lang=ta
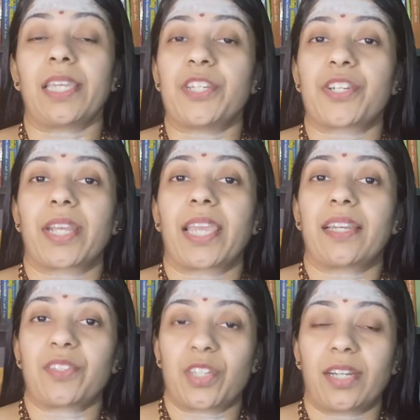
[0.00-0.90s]
இன்றைய
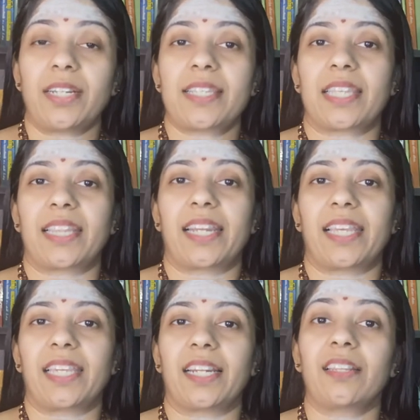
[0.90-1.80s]
ஞான
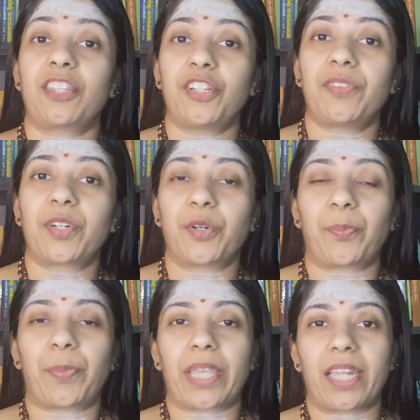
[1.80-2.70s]
சிந்தனையில்
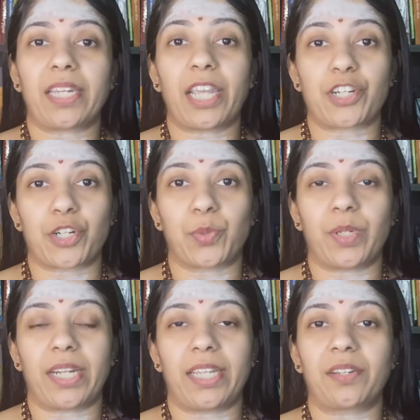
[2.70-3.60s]
திருவருட்பயன் என்ற
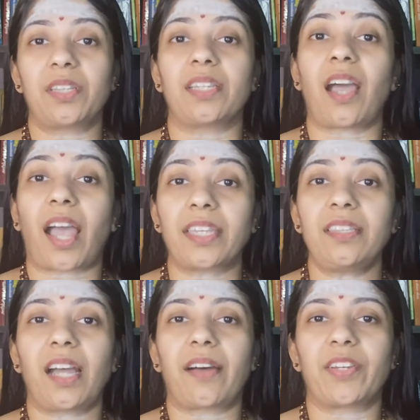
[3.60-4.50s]
நூலில் இருந்து
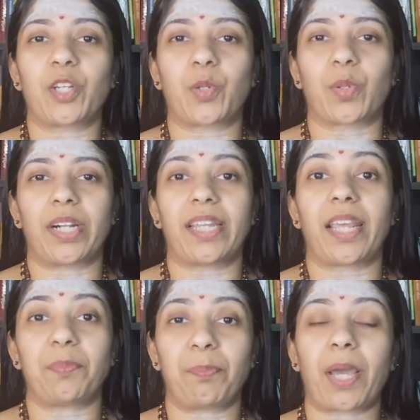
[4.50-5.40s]
ஐந்தாவது
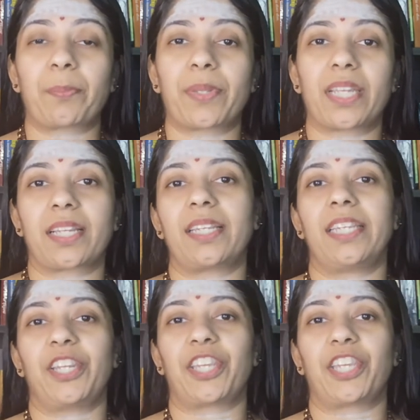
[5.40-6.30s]
குரலினை பார்ப்பதற்கு
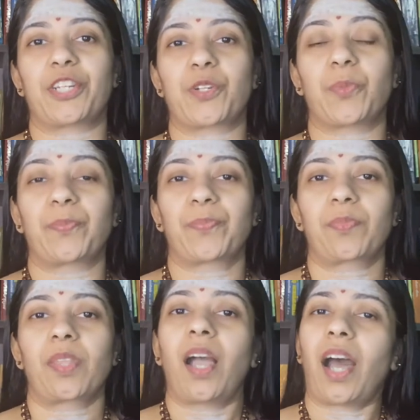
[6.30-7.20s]
இருக்கின்றோம்
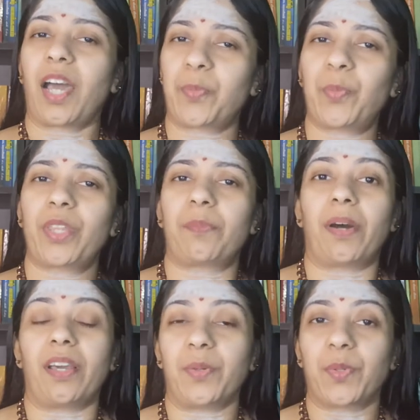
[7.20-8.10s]

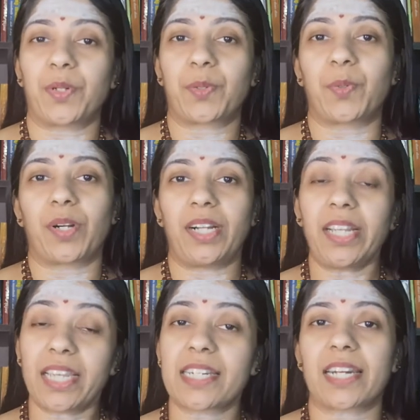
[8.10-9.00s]
அற்புதமான ஒரு குரல்
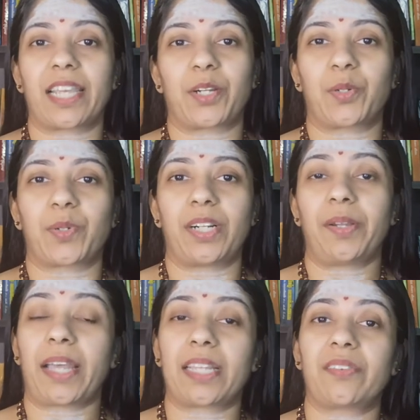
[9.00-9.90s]
இன்றைய குரல்
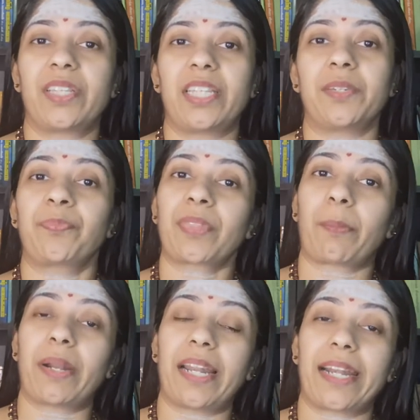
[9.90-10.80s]
அதாவது
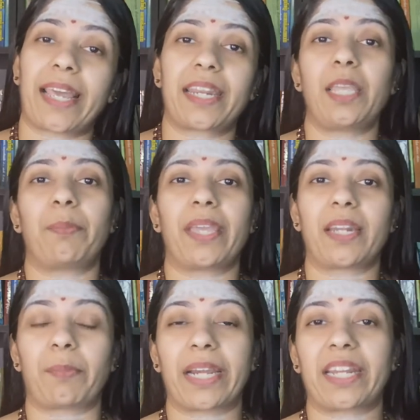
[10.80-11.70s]
நம்மள நிறைய பேர்
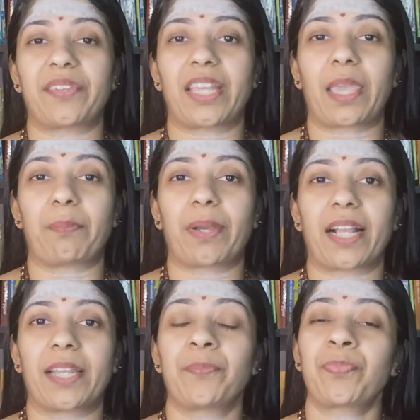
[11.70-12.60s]
நம்மக்கிட்ட வந்து கேட்பாங்க